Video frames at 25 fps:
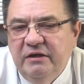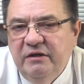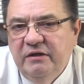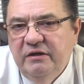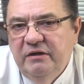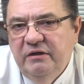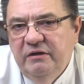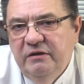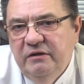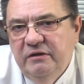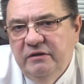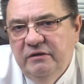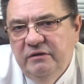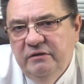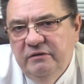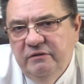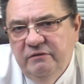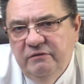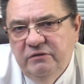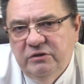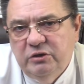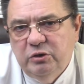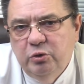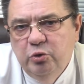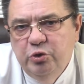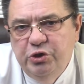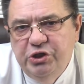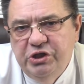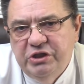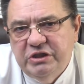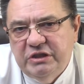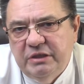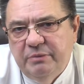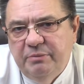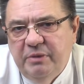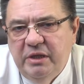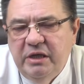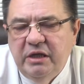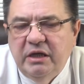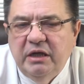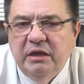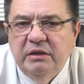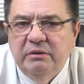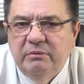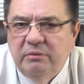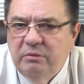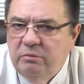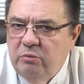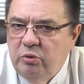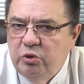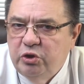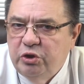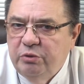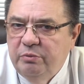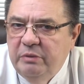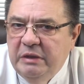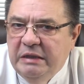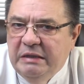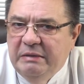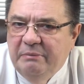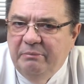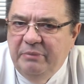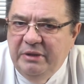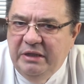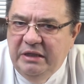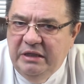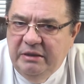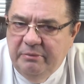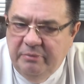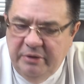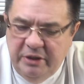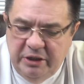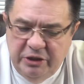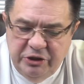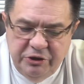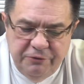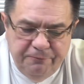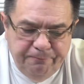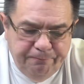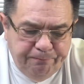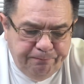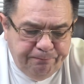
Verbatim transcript: э, в случае с американо мы можем пренебречь.